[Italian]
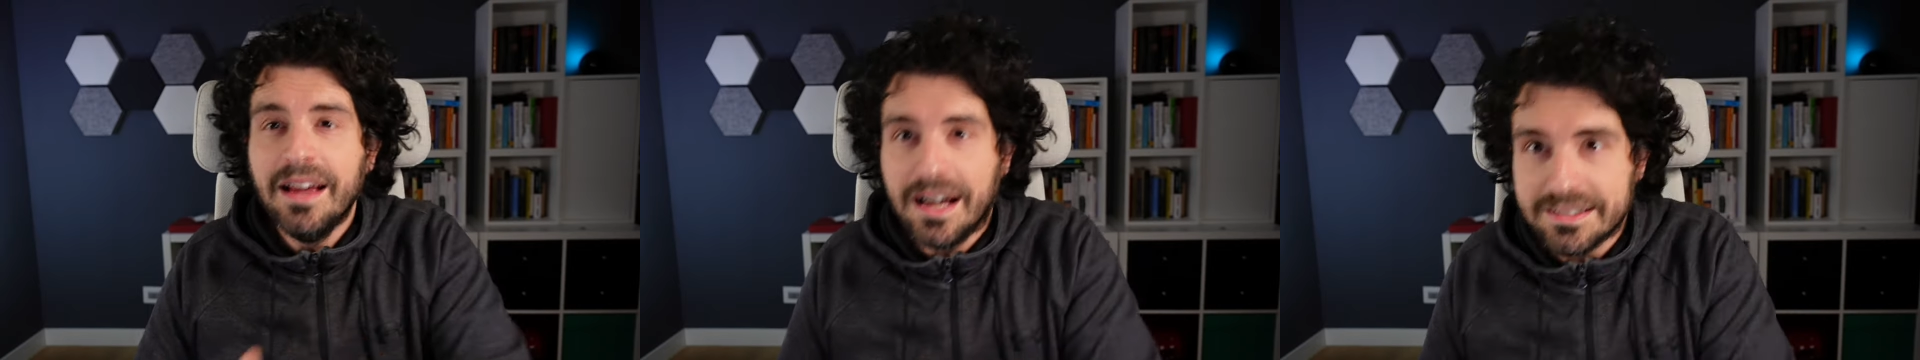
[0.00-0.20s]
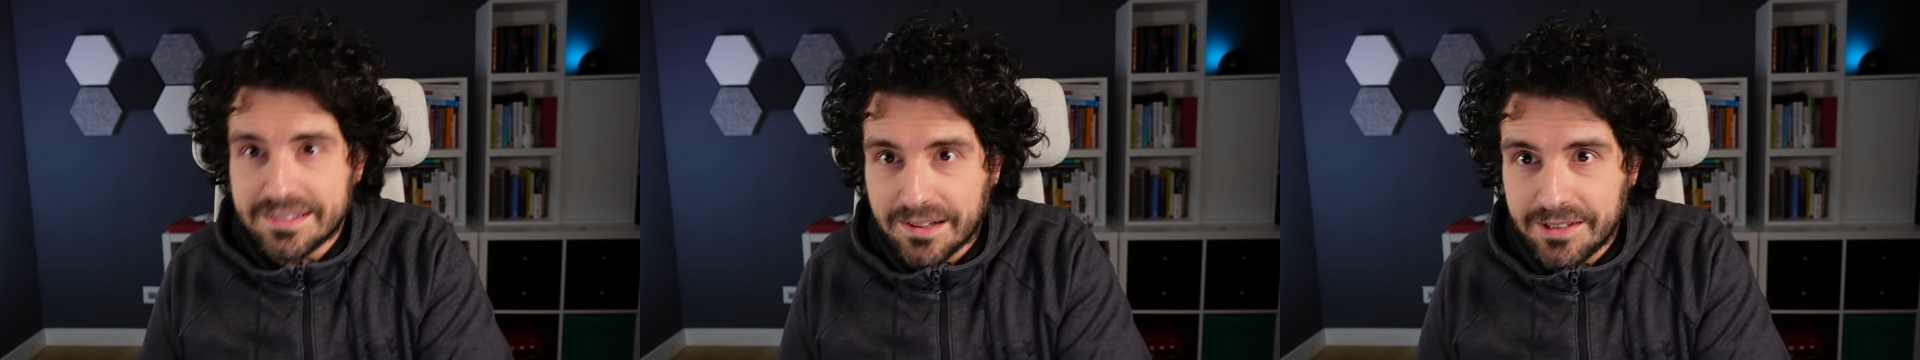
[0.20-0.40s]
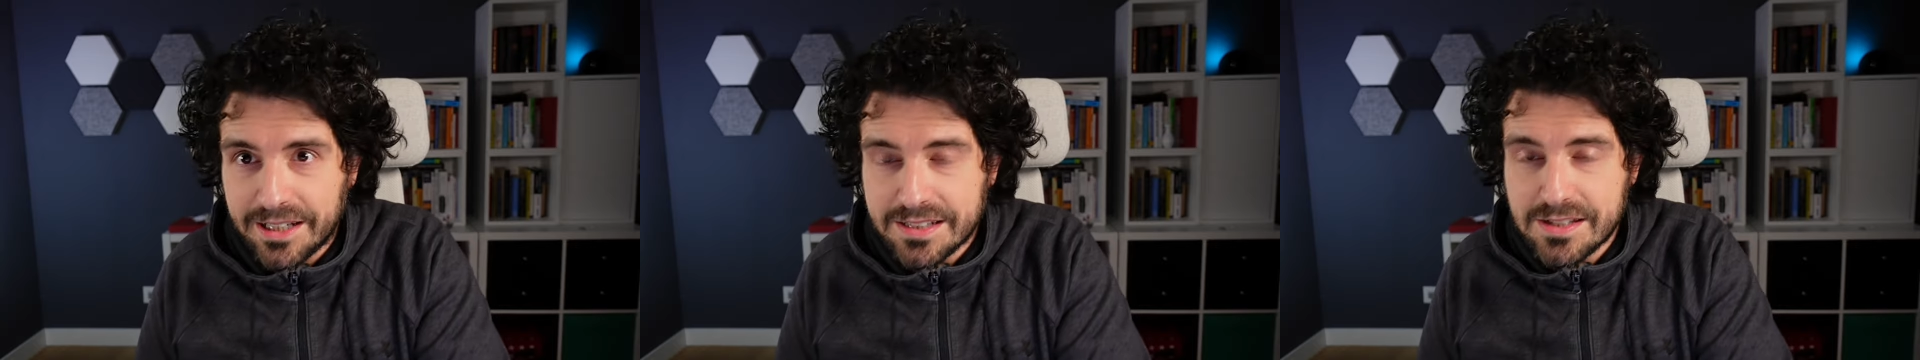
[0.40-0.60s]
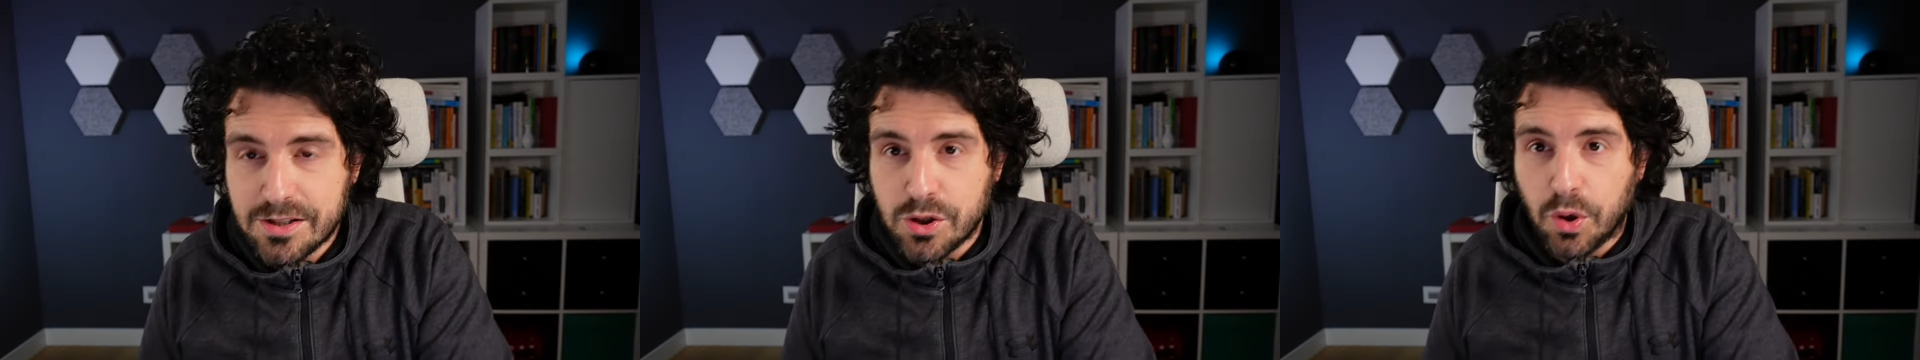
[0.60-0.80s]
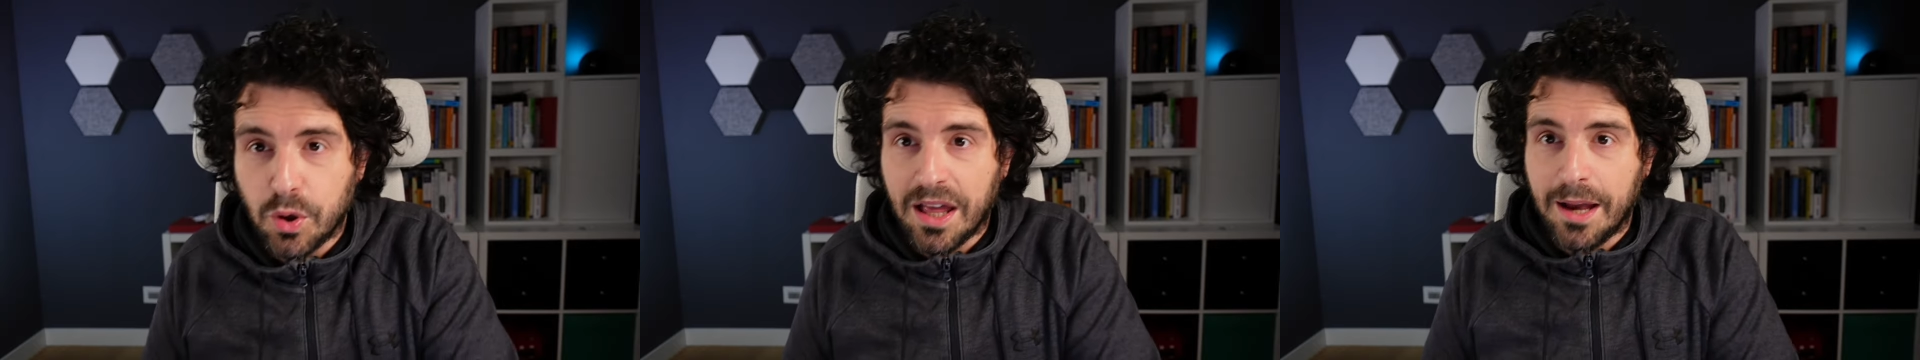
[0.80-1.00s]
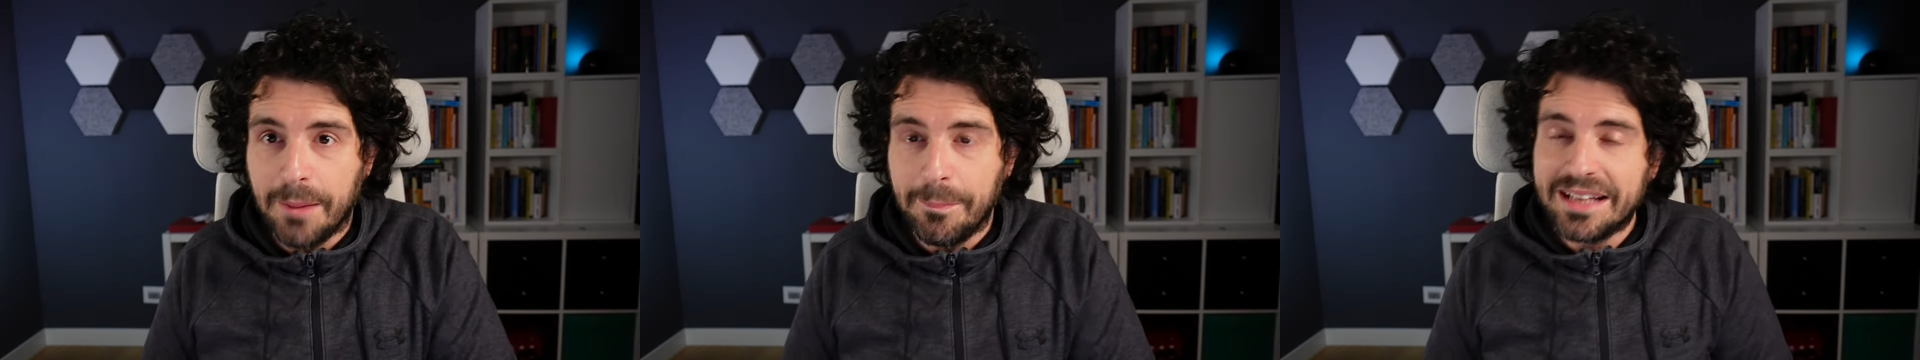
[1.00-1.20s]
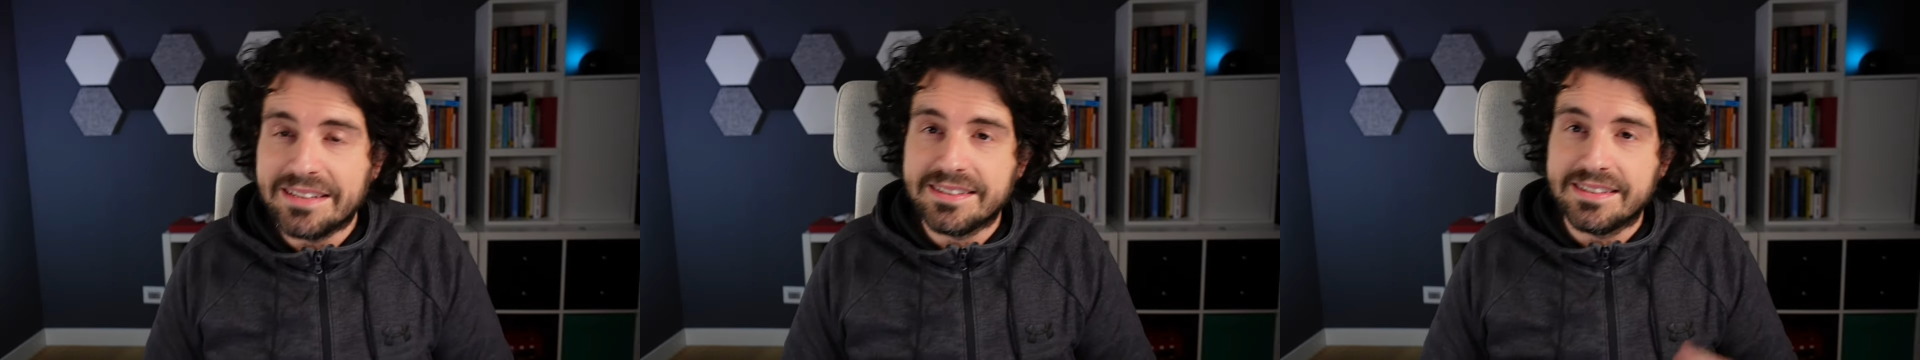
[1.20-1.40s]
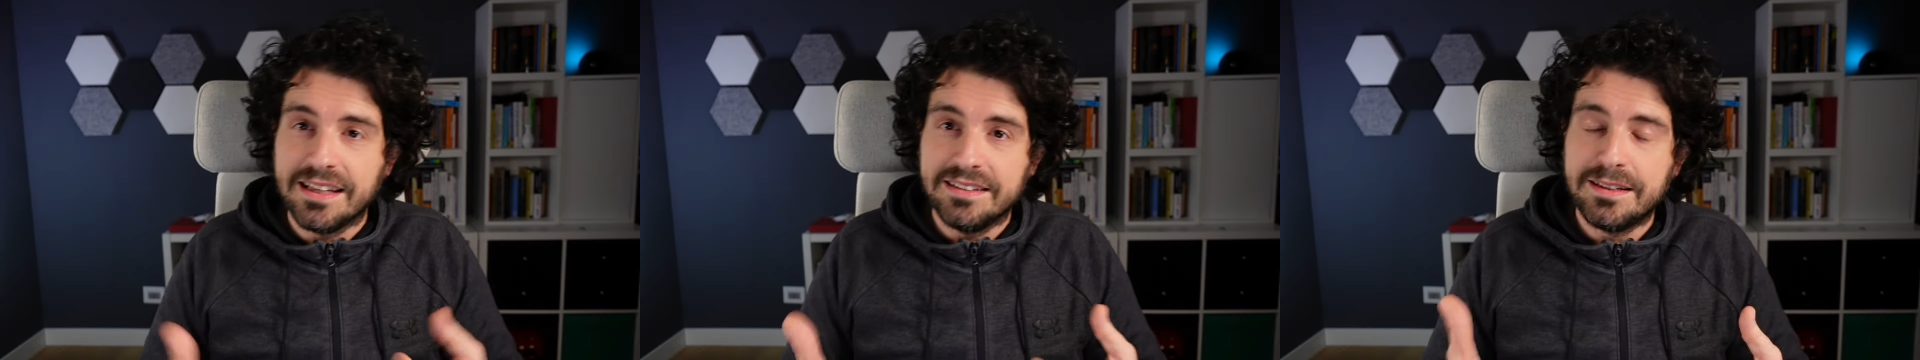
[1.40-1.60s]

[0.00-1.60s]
attraverso la messa,